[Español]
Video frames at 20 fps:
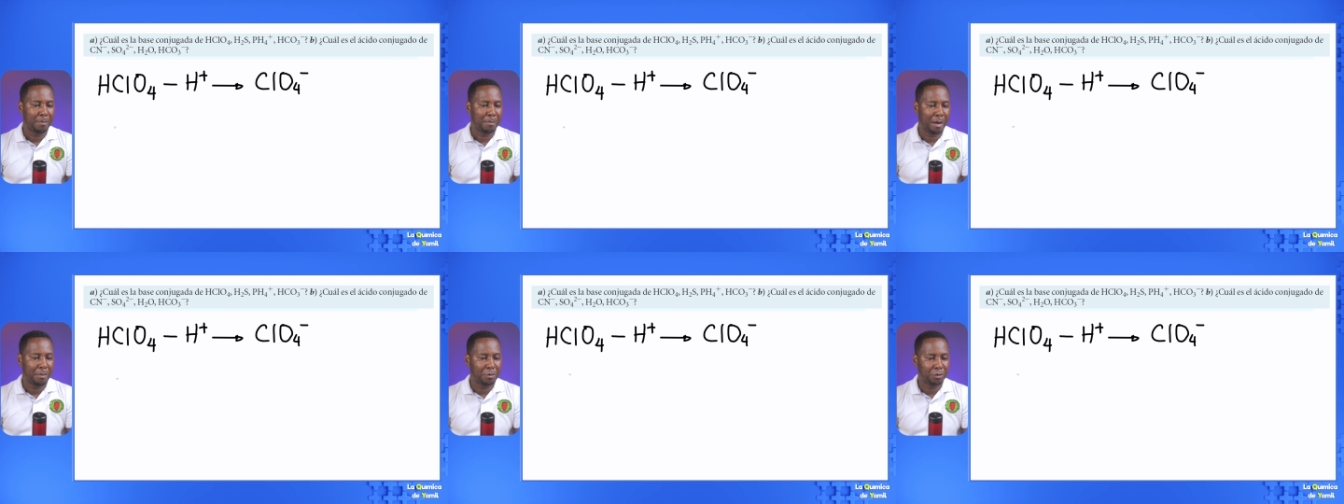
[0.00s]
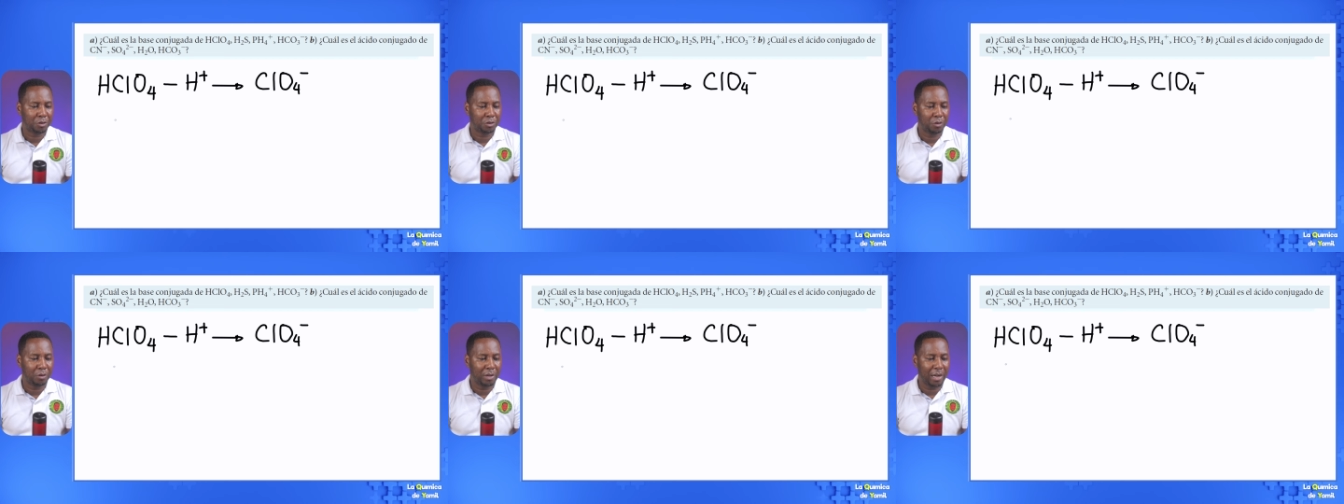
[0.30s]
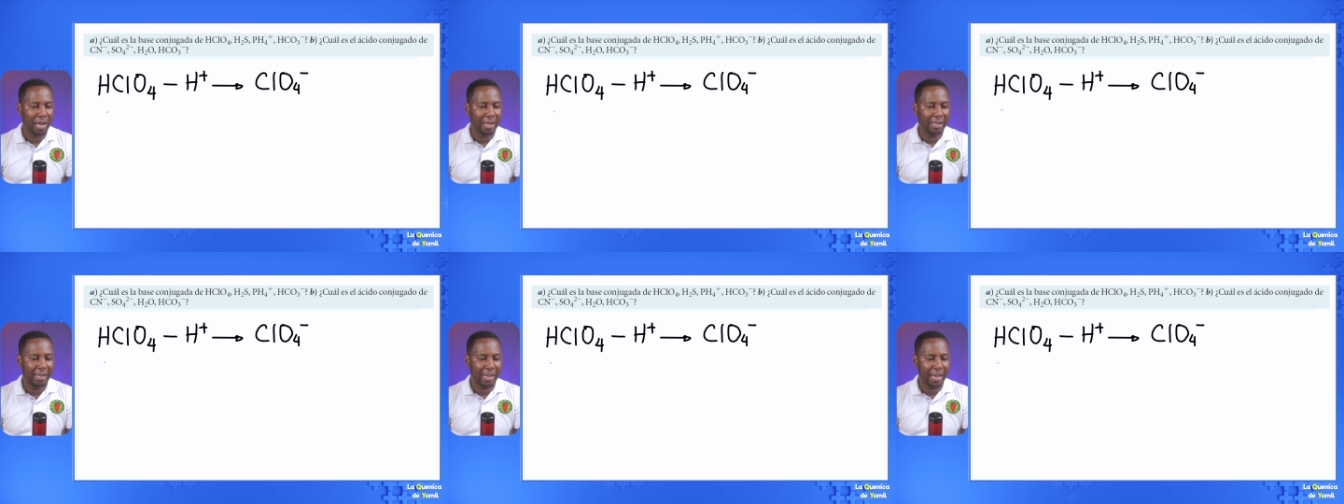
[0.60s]
Vamos con
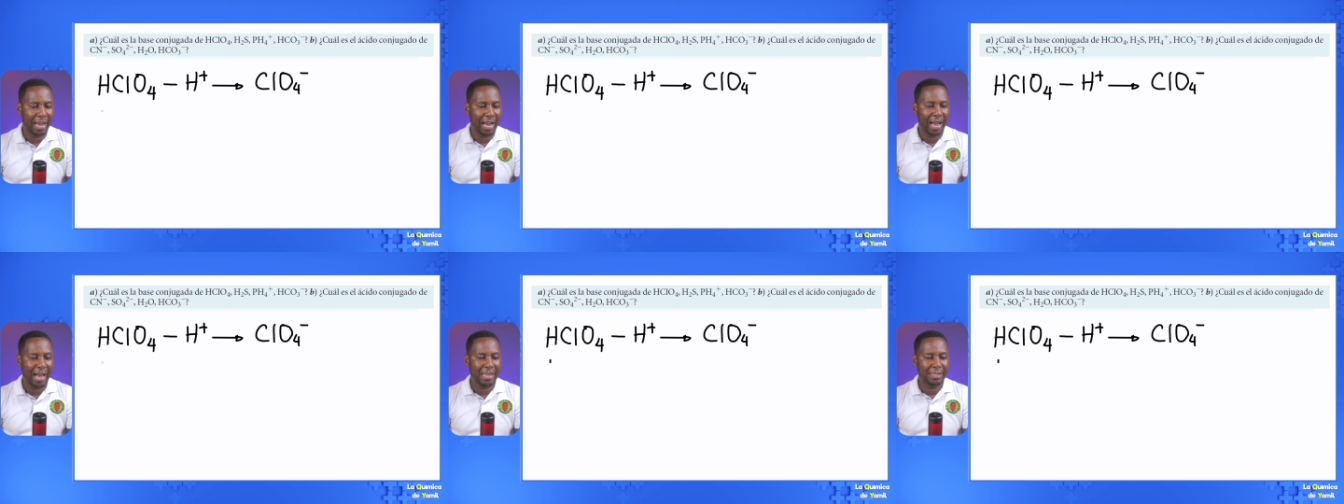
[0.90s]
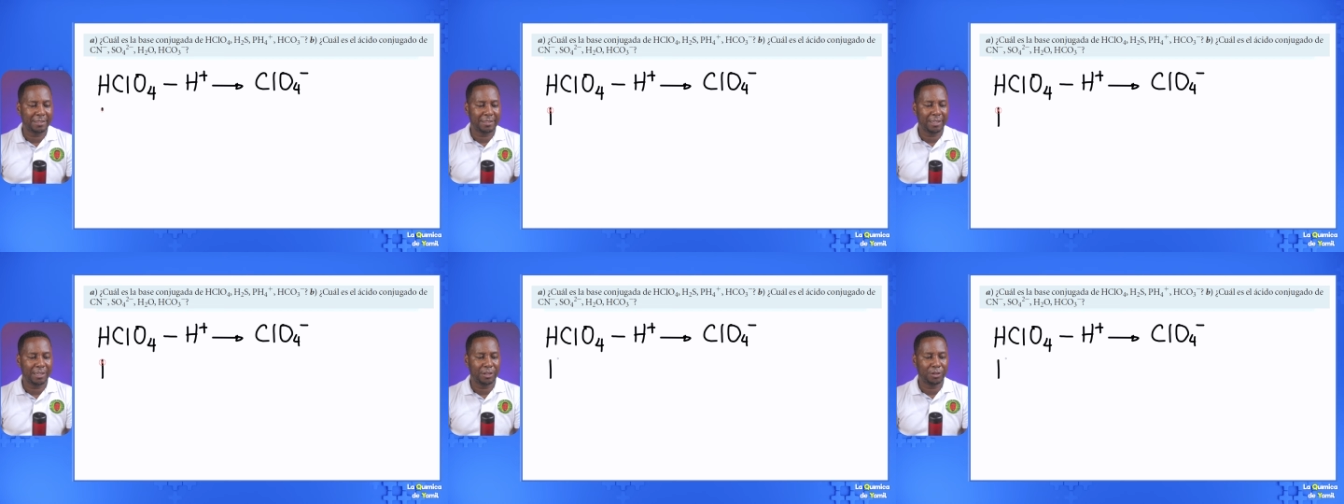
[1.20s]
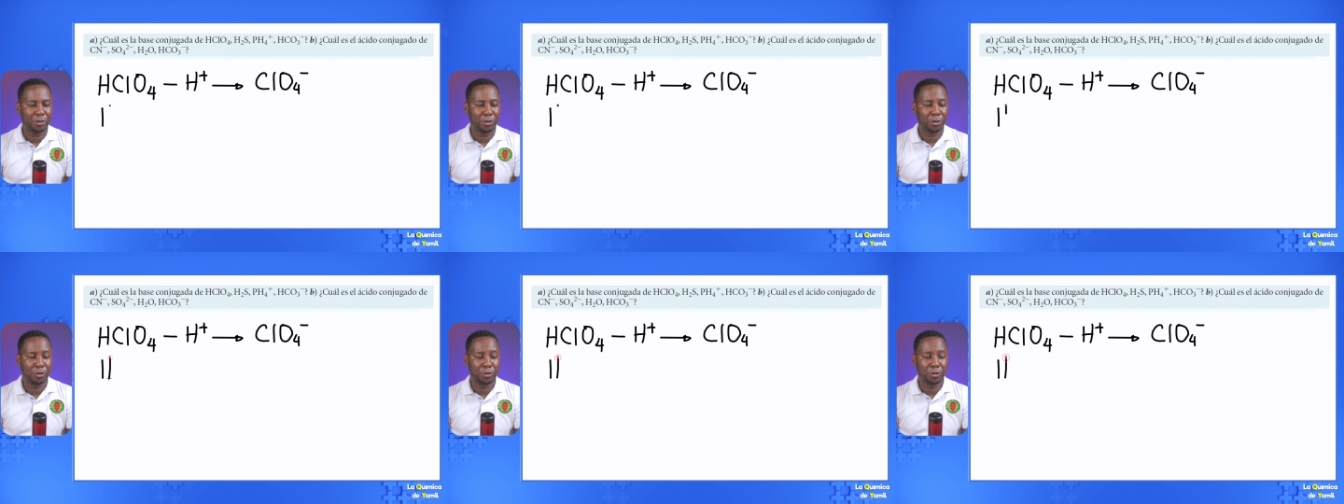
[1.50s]
la de
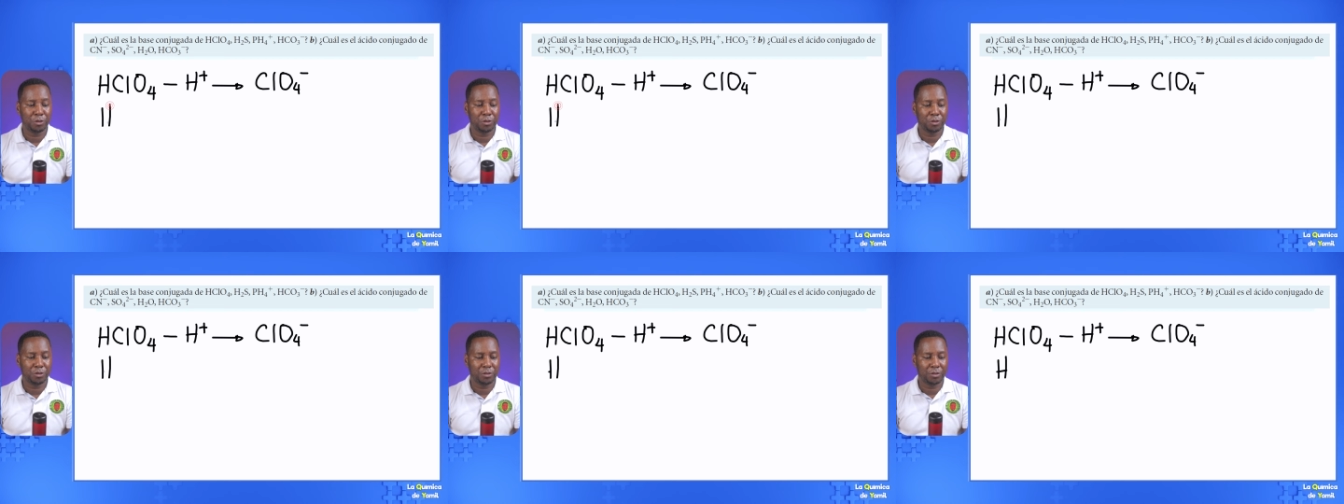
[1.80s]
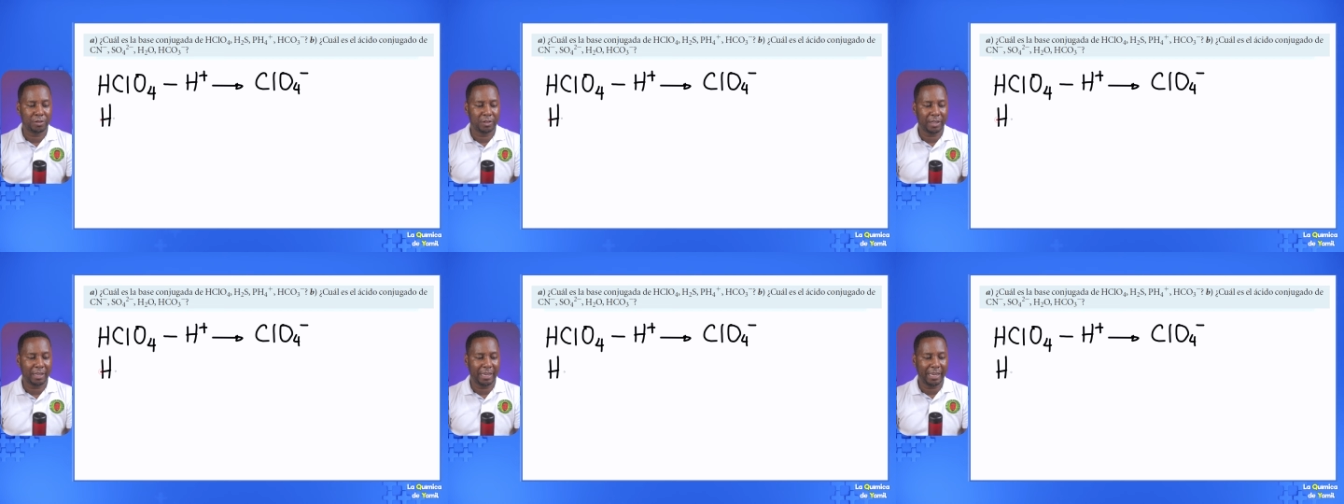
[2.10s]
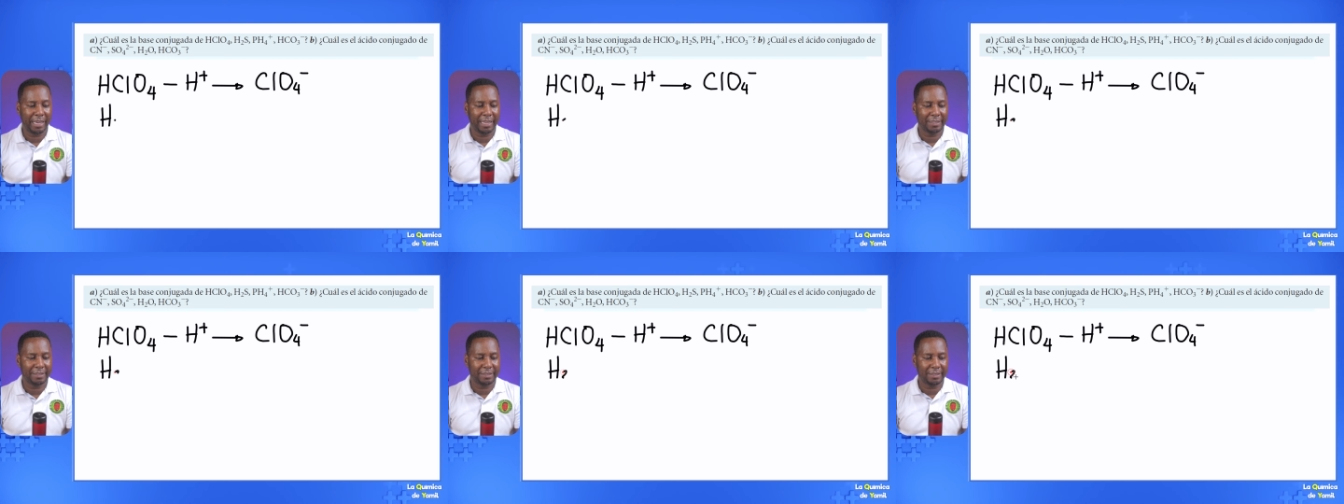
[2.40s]

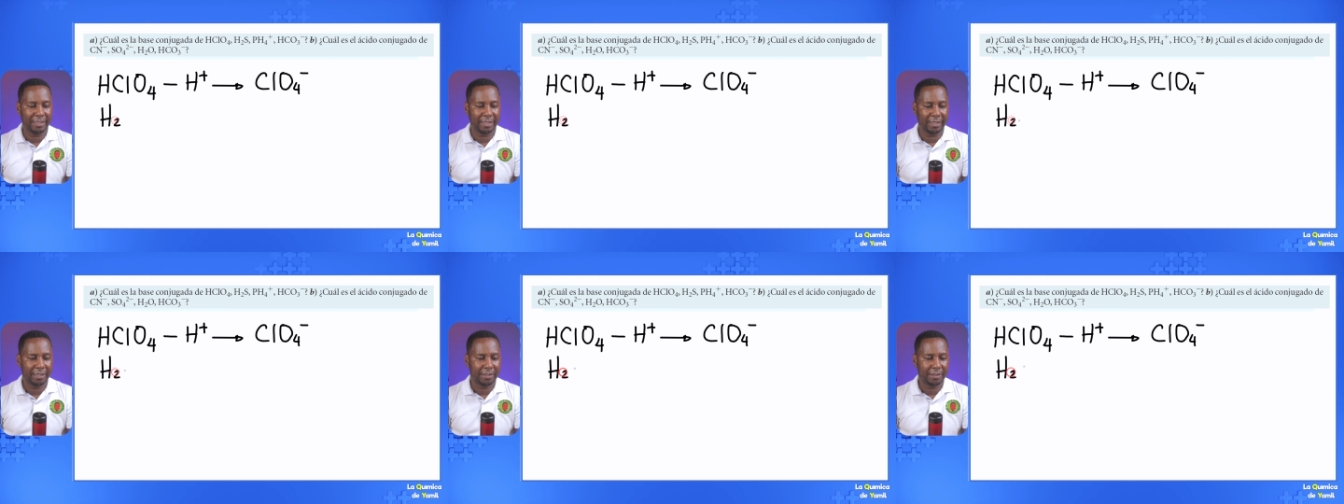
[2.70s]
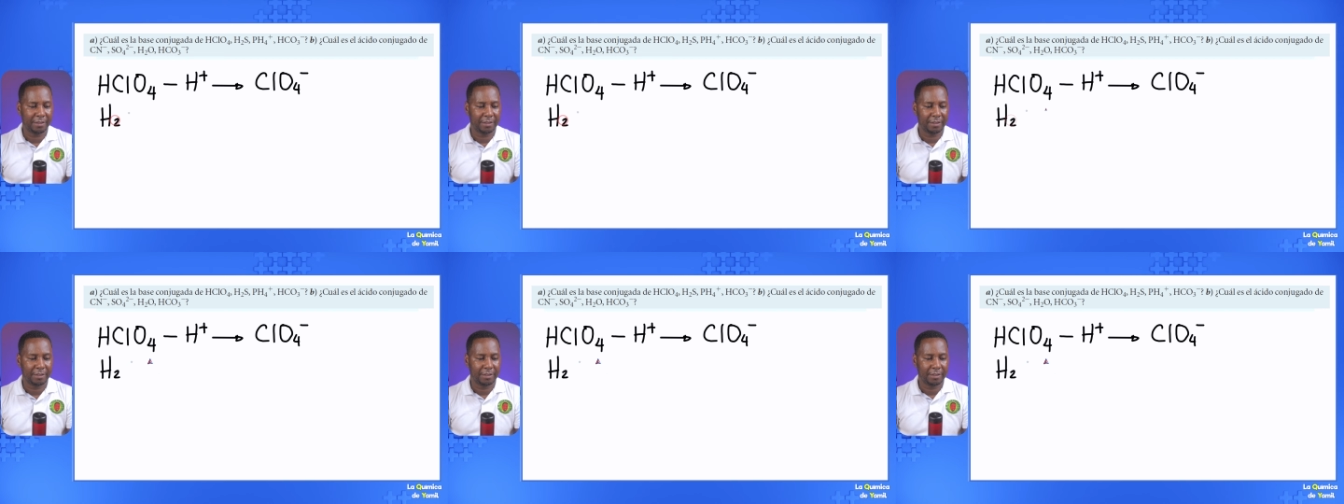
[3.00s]
H2S,